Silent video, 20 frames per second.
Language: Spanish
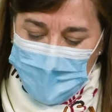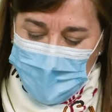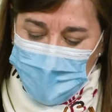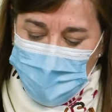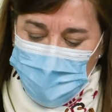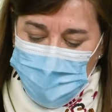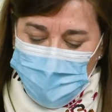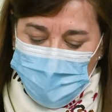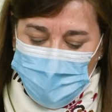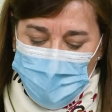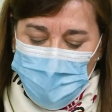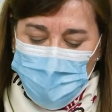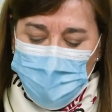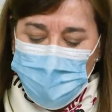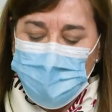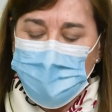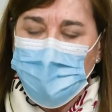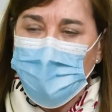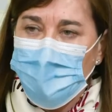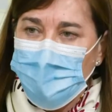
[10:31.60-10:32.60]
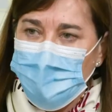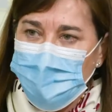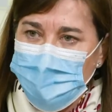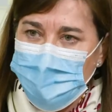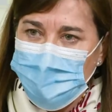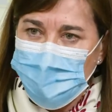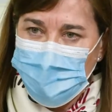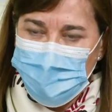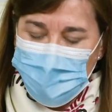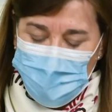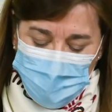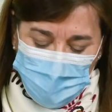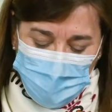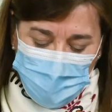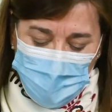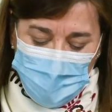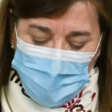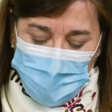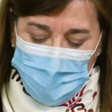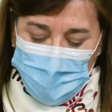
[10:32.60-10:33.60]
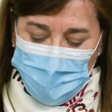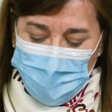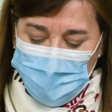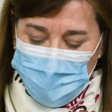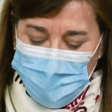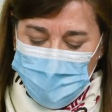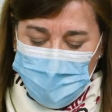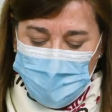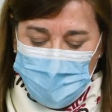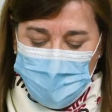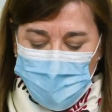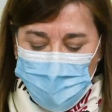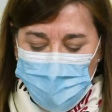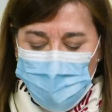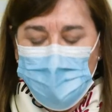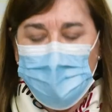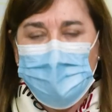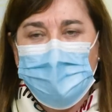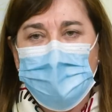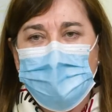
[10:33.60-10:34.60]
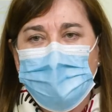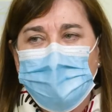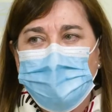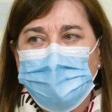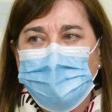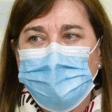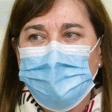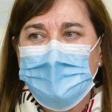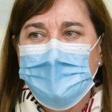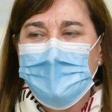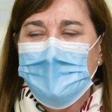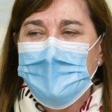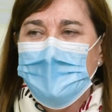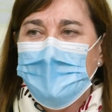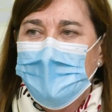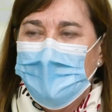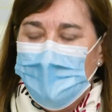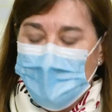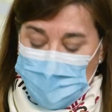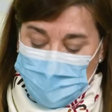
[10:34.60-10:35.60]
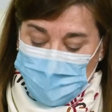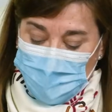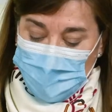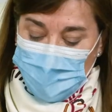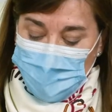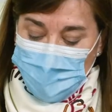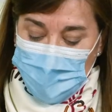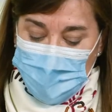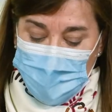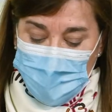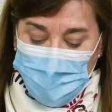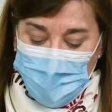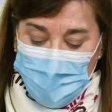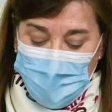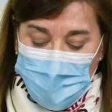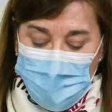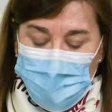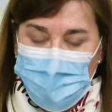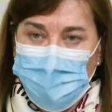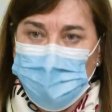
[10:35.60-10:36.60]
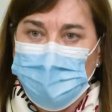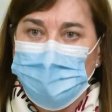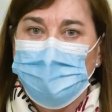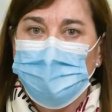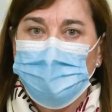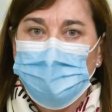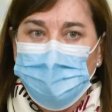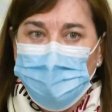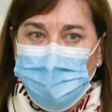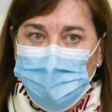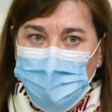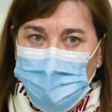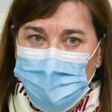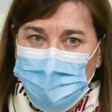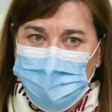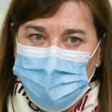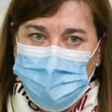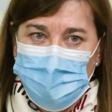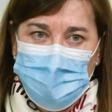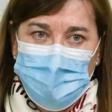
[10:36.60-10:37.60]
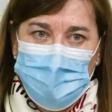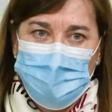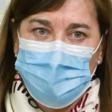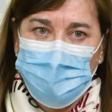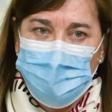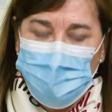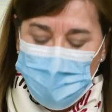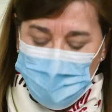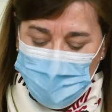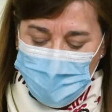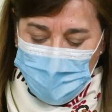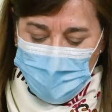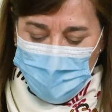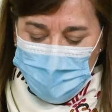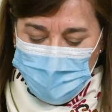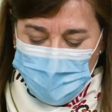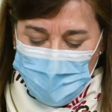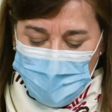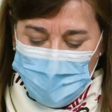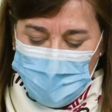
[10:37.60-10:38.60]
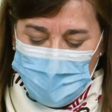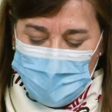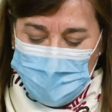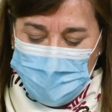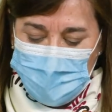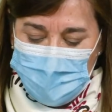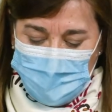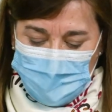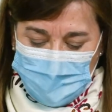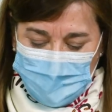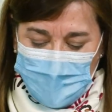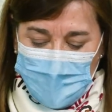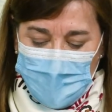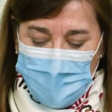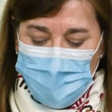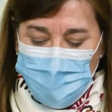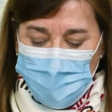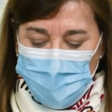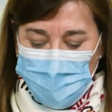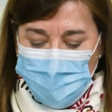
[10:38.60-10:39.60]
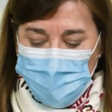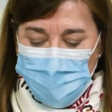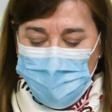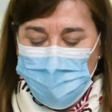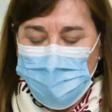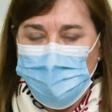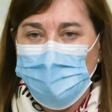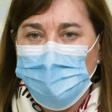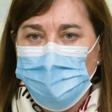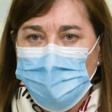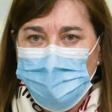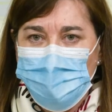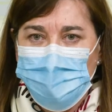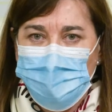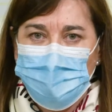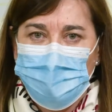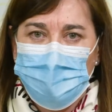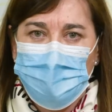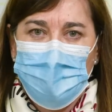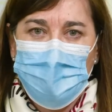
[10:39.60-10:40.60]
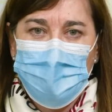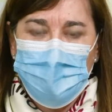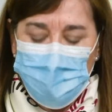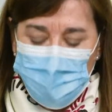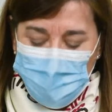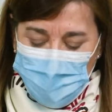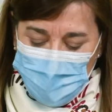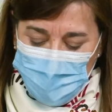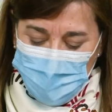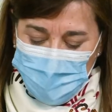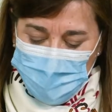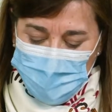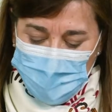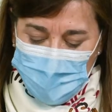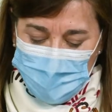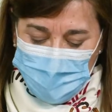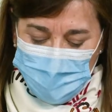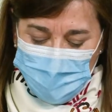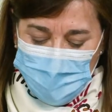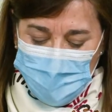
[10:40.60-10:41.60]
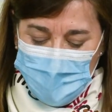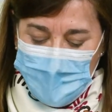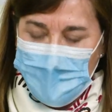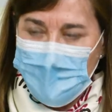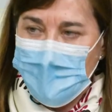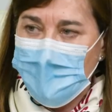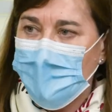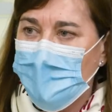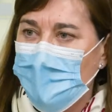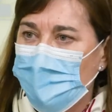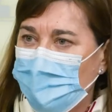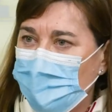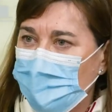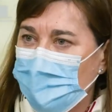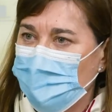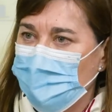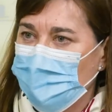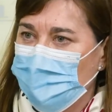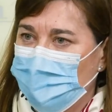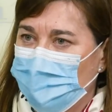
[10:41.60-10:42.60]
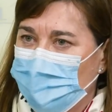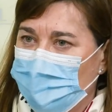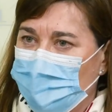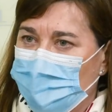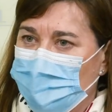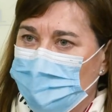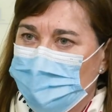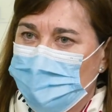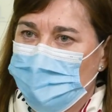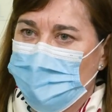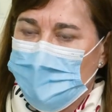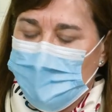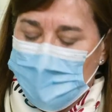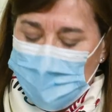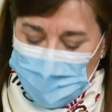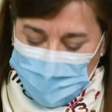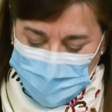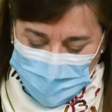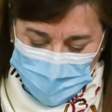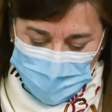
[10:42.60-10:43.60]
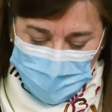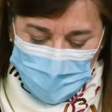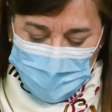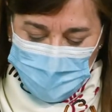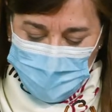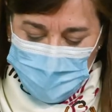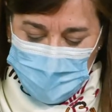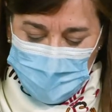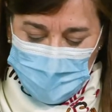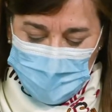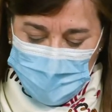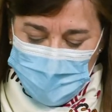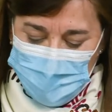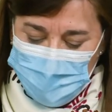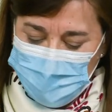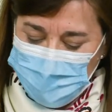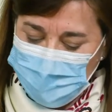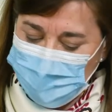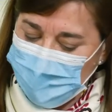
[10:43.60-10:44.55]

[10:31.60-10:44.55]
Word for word: Han sido acordadas tras las conversaciones que hemos mantenido en las últimas semanas con todas nuestras comunidades vecinas y con los estudios y con cada uno de los datos epidemiológicos de los últimos días.